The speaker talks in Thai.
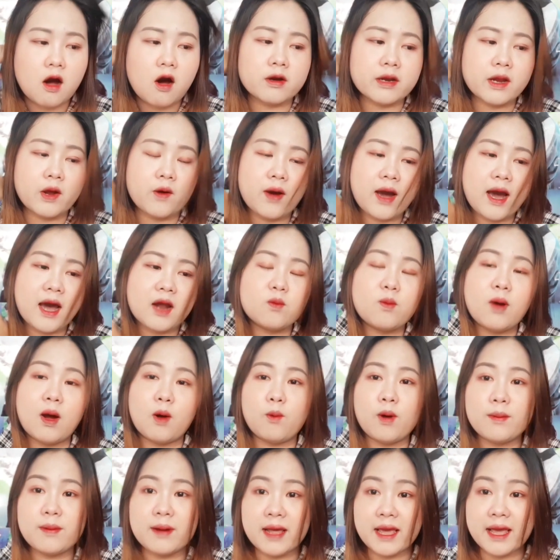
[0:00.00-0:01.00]
ออกแนวคาดหวัง
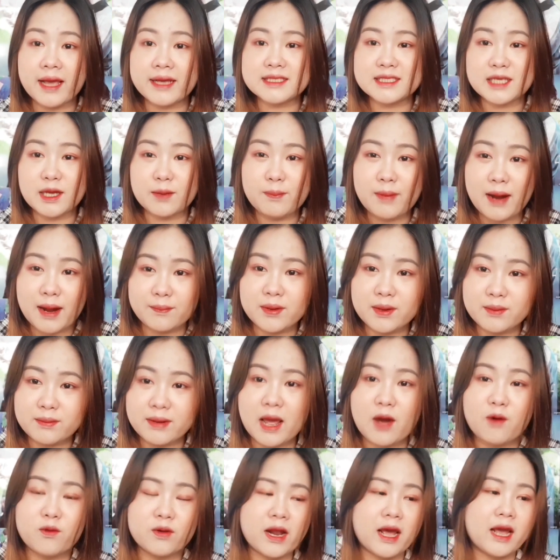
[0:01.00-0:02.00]
ว่าเพลงจะมาเป็น
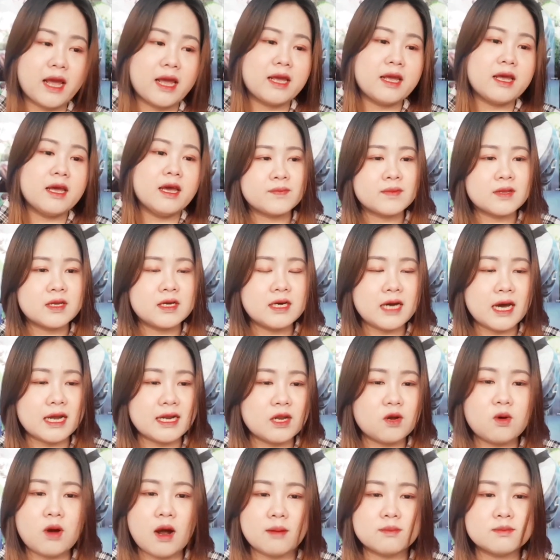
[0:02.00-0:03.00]
แนวไหนคืออัน
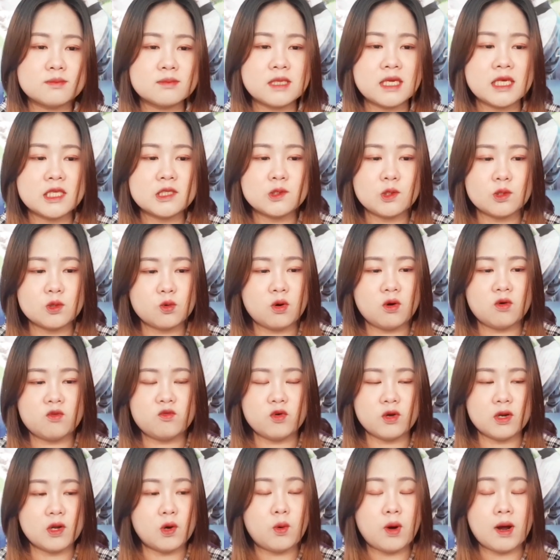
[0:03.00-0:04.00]
นี้ความคิดส่วนตัวของ
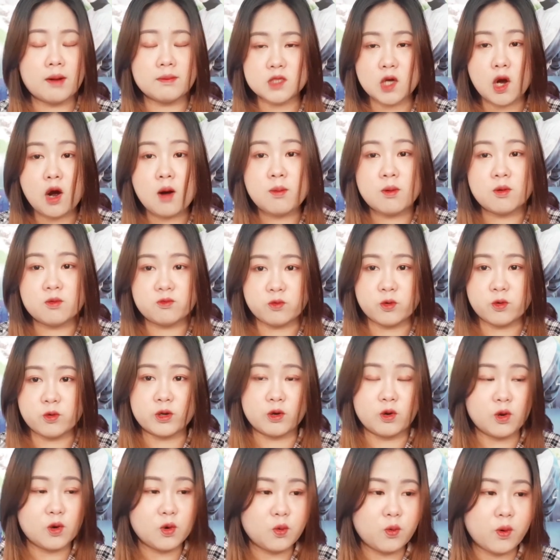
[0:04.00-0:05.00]
ฝนและความชอบของฝน
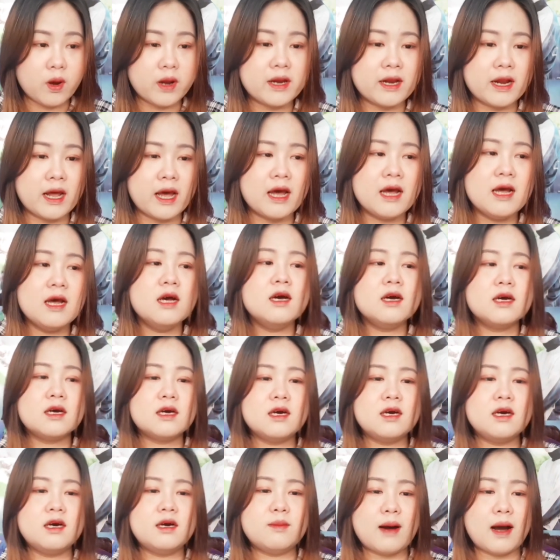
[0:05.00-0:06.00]
ล้วนๆนะ
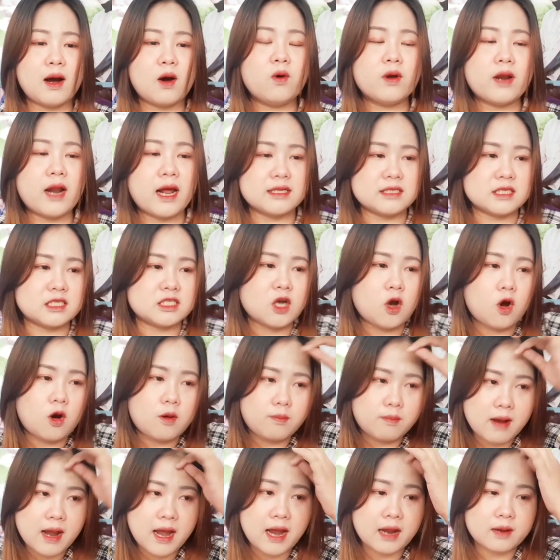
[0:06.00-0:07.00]
คือบางคนอาจจะชอ
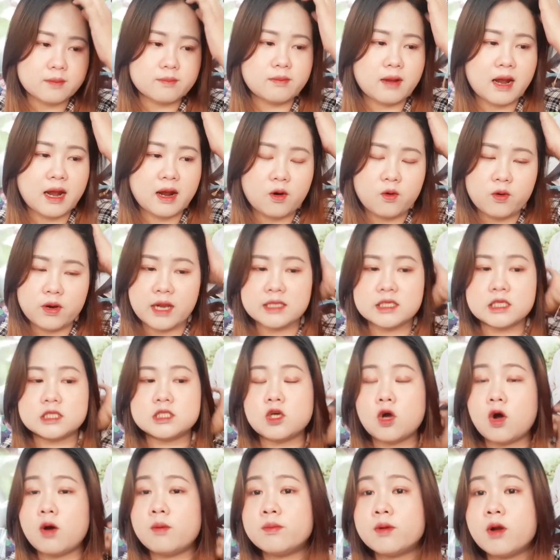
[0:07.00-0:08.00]
บมากบางคนอาจจะ
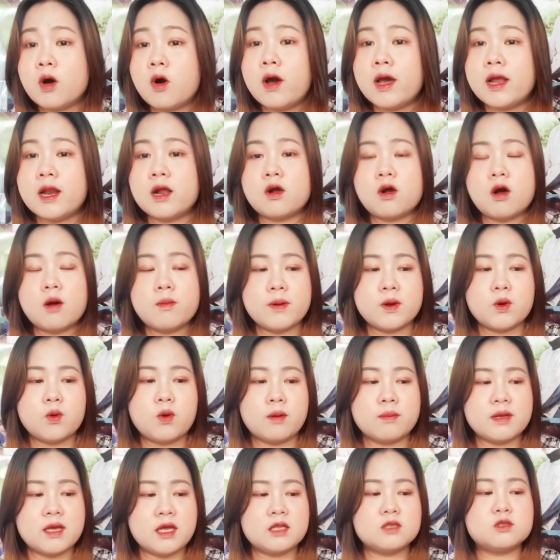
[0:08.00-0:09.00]
ชอบน้อยแล้วก็เป็นค
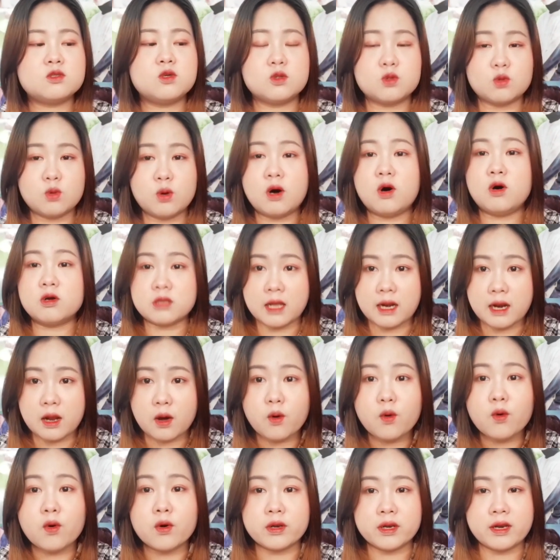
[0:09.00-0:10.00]
วามคิดส่วนตัวของแต่
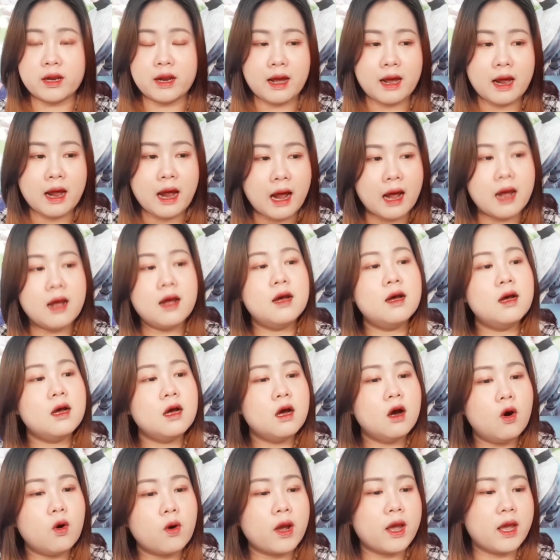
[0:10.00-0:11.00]
ละคนนะคะ
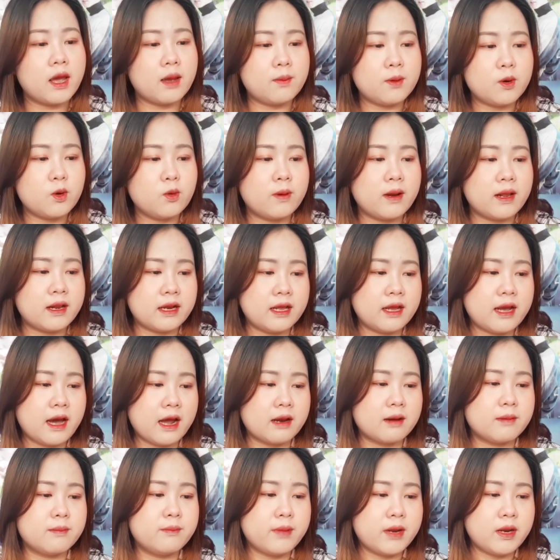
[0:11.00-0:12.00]
โอเคไปดูเพลงนี้
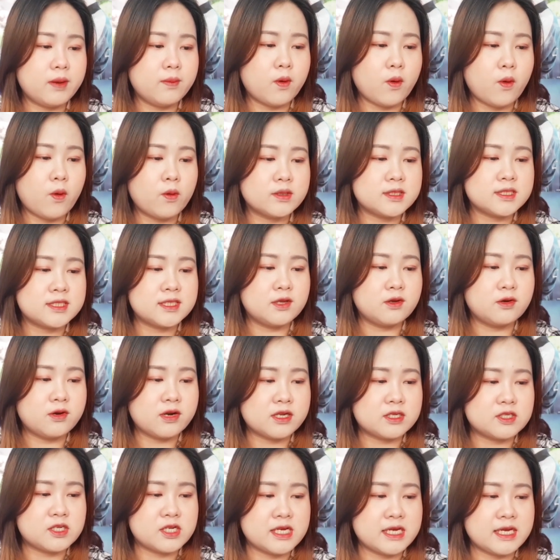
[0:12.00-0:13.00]
กันไม่ได้โม้
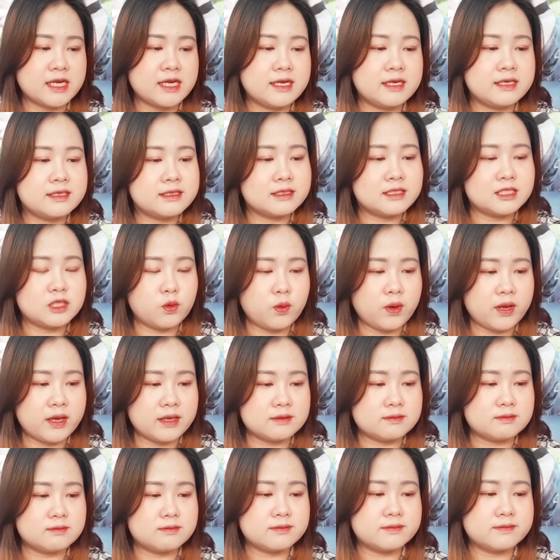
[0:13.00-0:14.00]
seriously
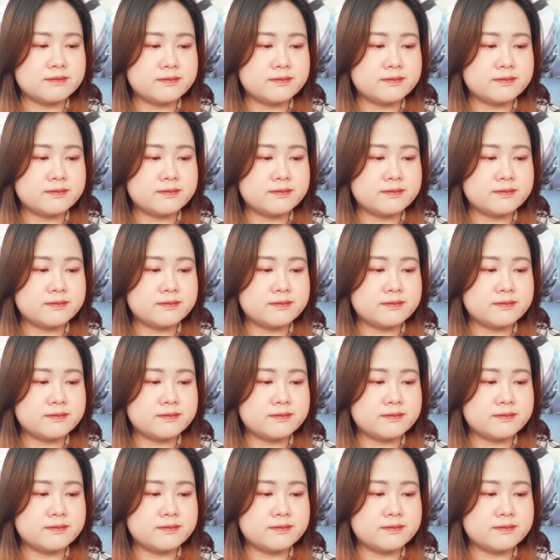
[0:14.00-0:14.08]
Twix